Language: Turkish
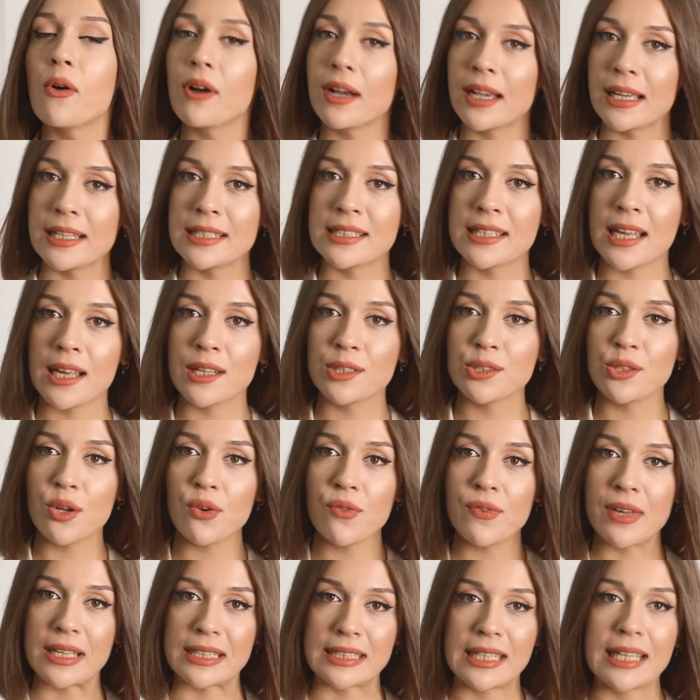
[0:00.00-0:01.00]

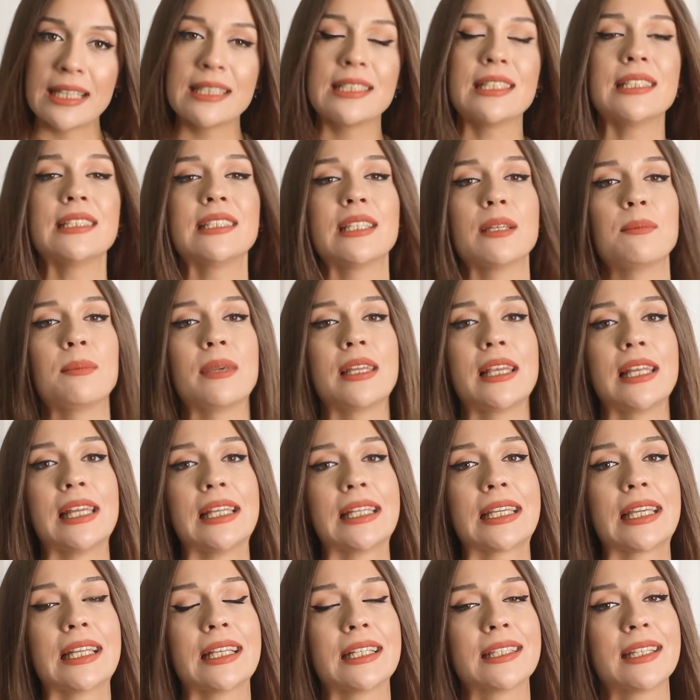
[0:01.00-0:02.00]
organizasyon ve ses sistemi
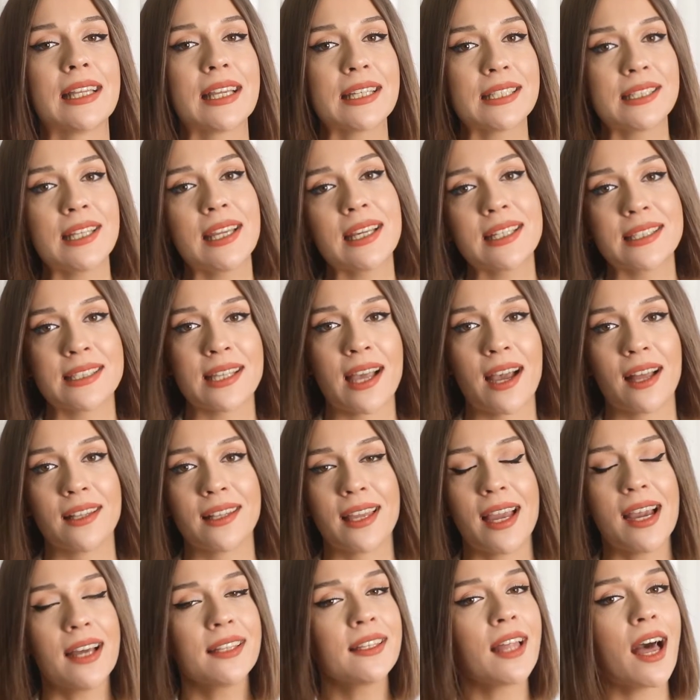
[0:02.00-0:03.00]
ile ilgili destek
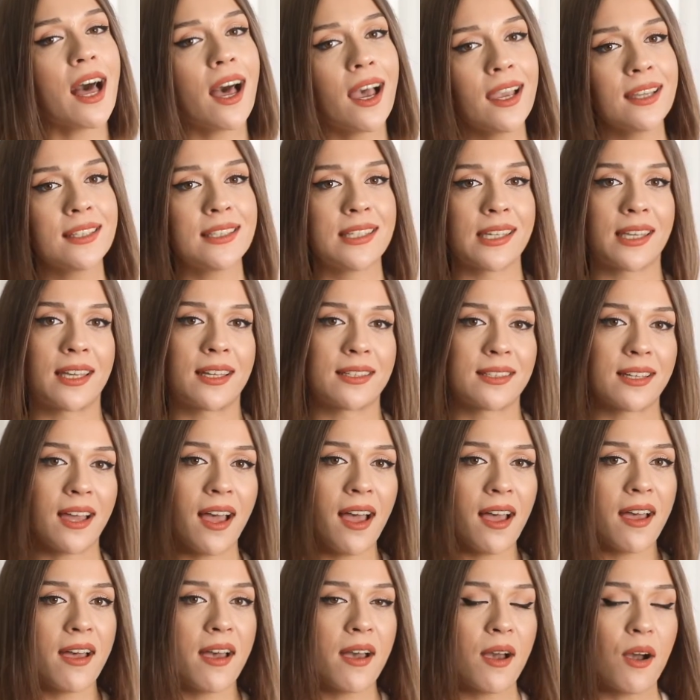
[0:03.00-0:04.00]
sağlayan
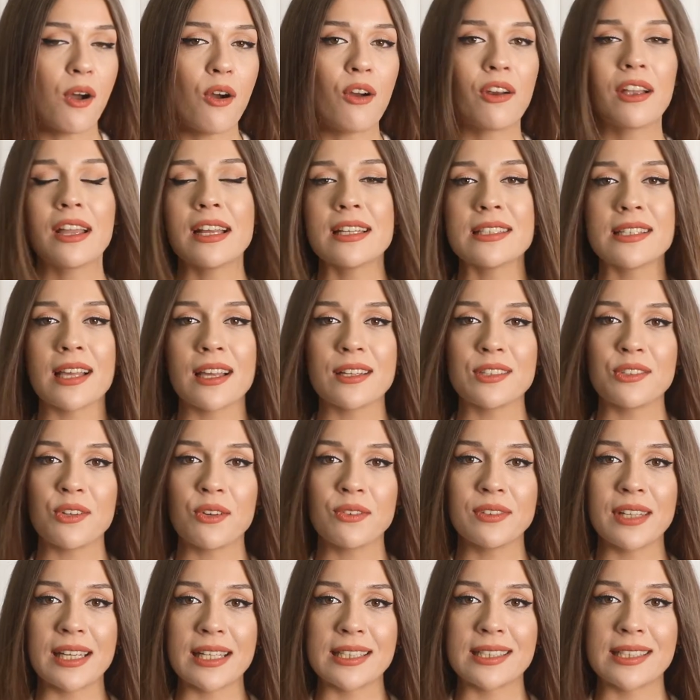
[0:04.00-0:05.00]
iTicket'a,
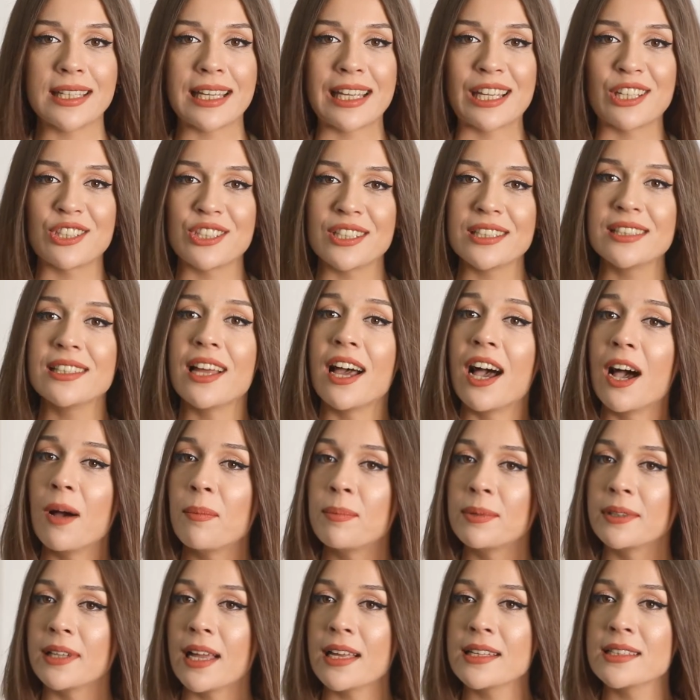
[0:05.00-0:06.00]
organizasyon desteği için A
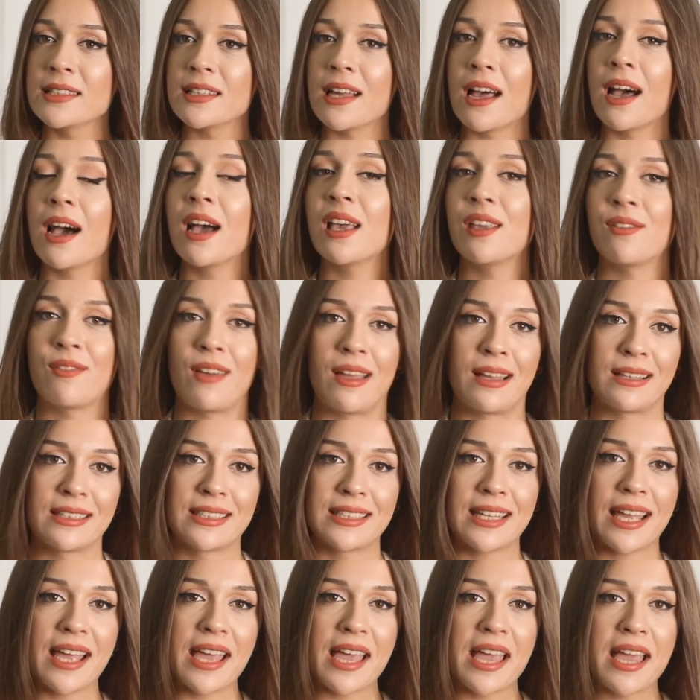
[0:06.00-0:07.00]
A
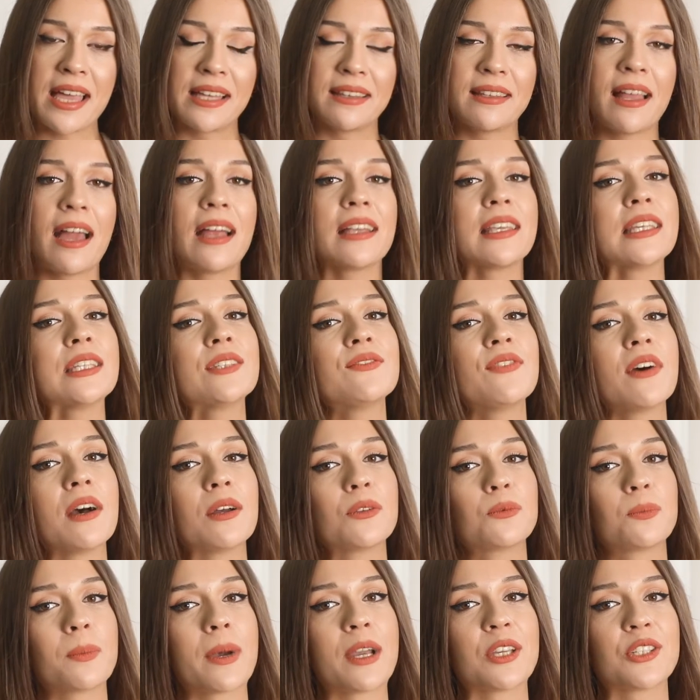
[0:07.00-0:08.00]
Events'e, Nergis
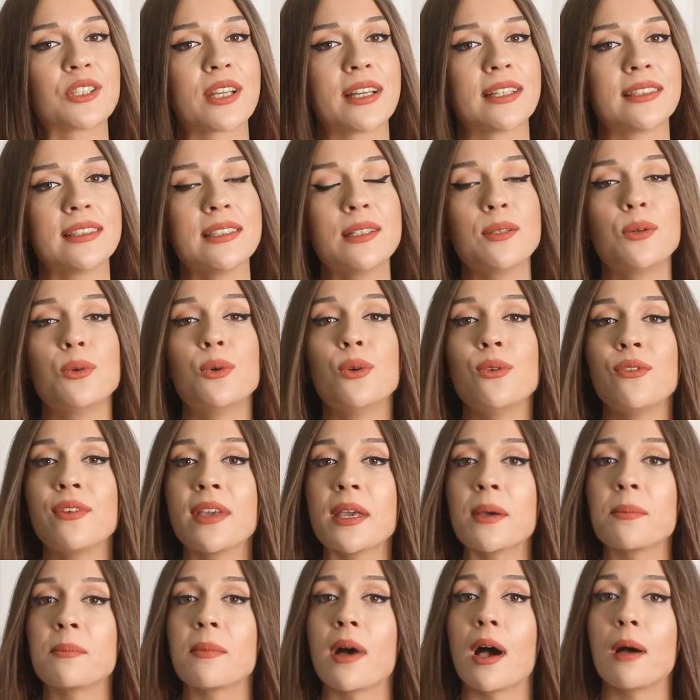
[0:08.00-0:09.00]
Fund Başkanı
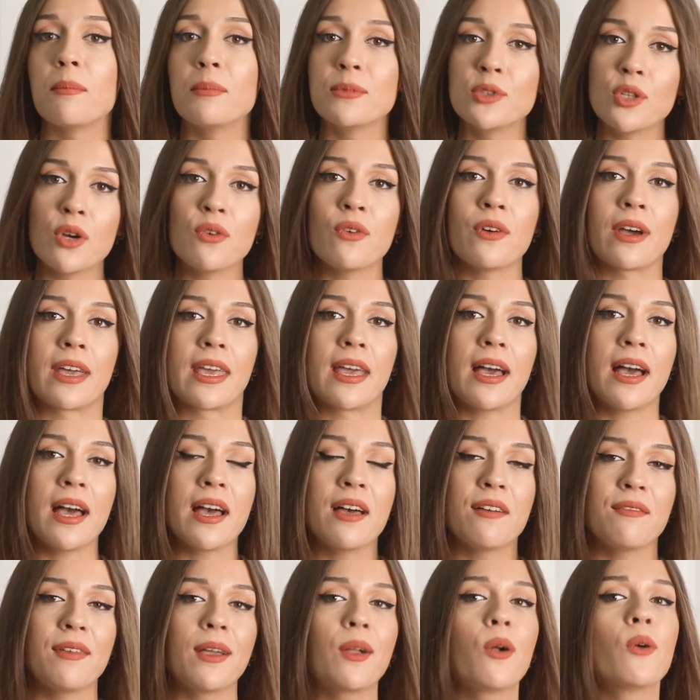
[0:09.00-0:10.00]
Ulviye
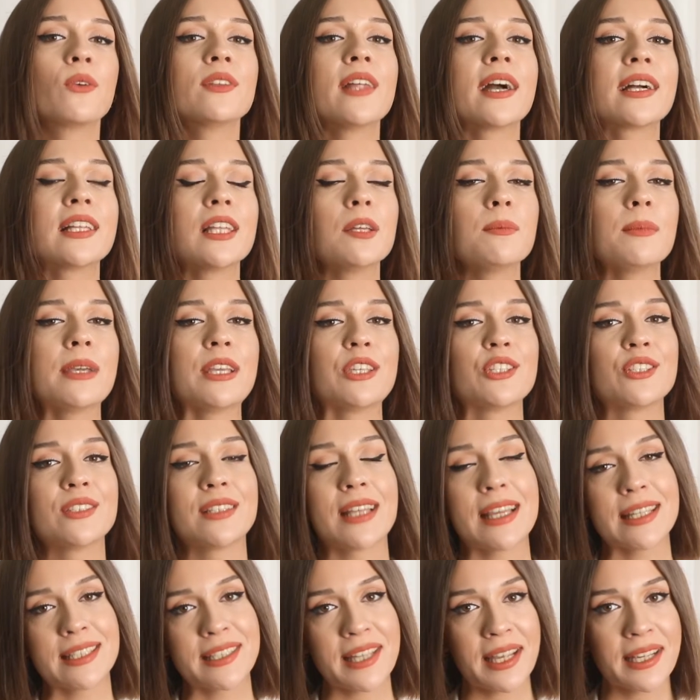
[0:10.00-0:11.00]
Mahmutova'ya ve konaklama
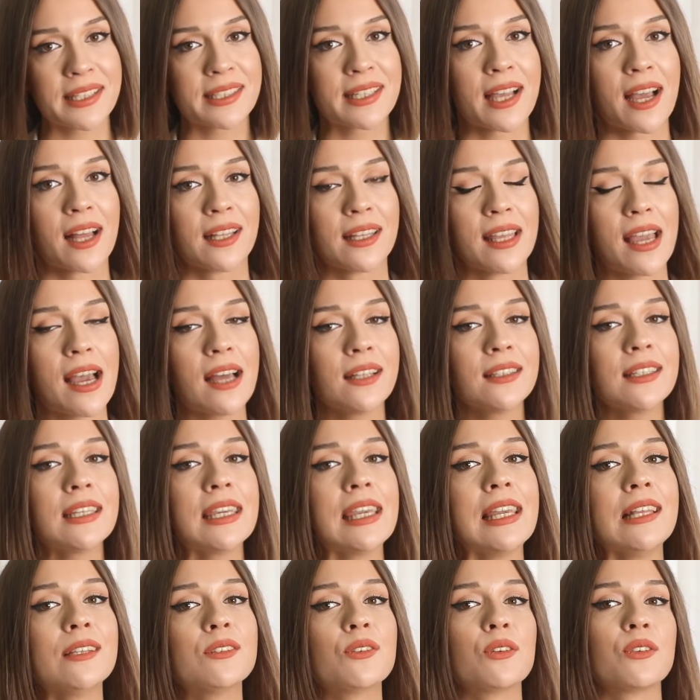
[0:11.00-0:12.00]
için destek sağlayan
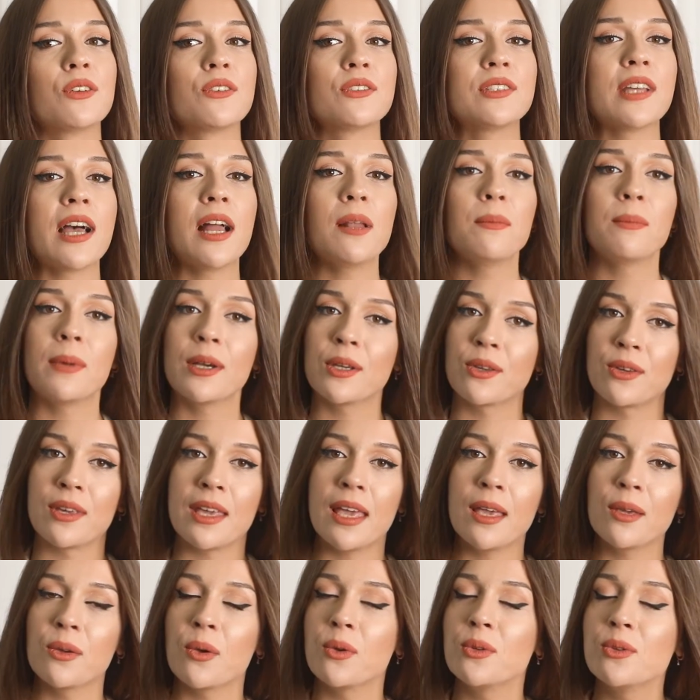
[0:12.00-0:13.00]
Hilton Otel
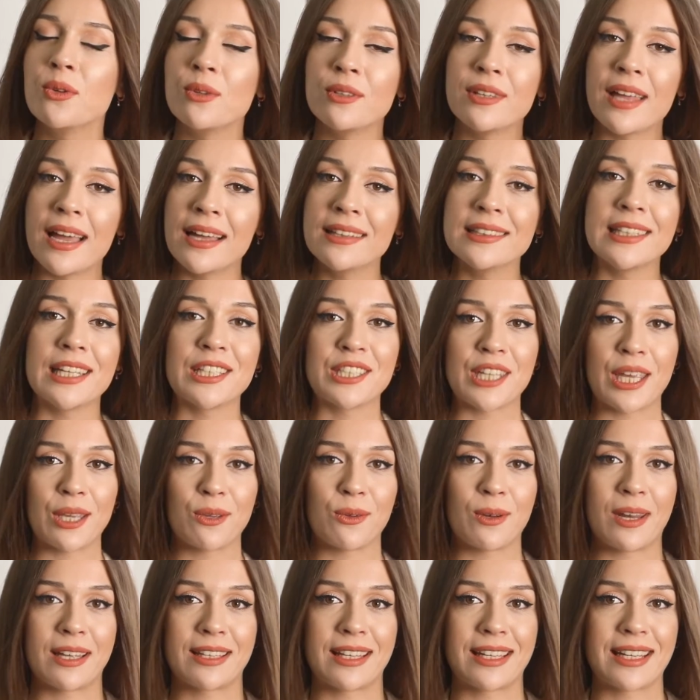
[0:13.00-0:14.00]
Bakü'ye gönülden
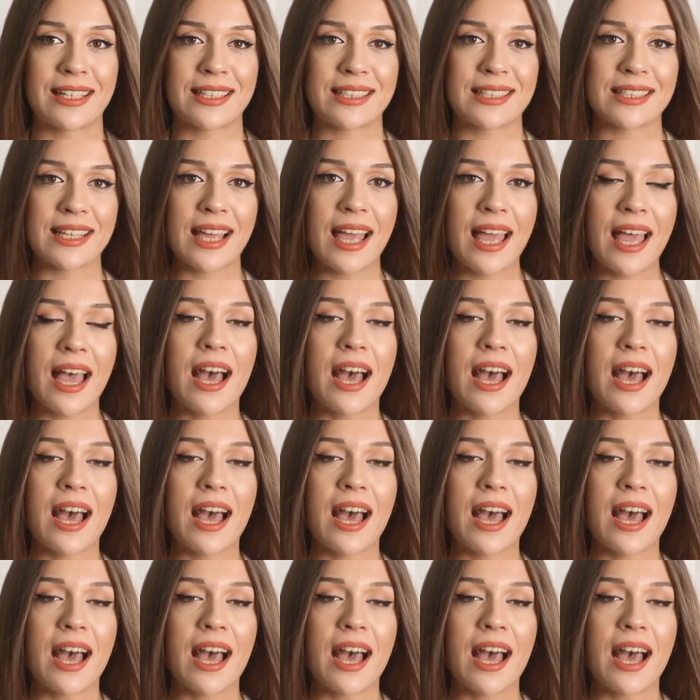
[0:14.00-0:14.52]
teşekkür ederiz.